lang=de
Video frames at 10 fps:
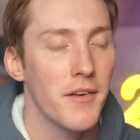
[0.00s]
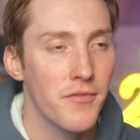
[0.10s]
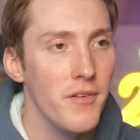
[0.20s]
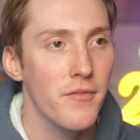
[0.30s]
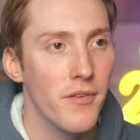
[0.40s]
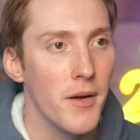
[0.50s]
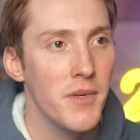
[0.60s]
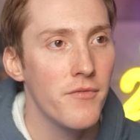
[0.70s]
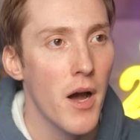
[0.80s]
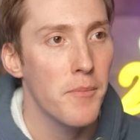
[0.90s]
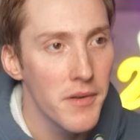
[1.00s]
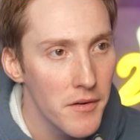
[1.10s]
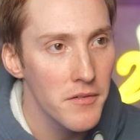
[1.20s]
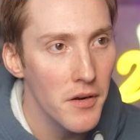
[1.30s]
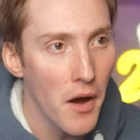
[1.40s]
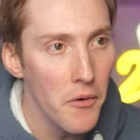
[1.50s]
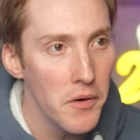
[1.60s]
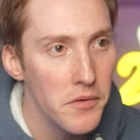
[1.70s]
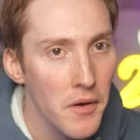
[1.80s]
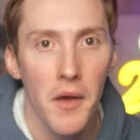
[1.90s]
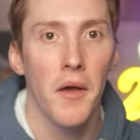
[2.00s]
Das finden vor allem die Wabinnen traurig.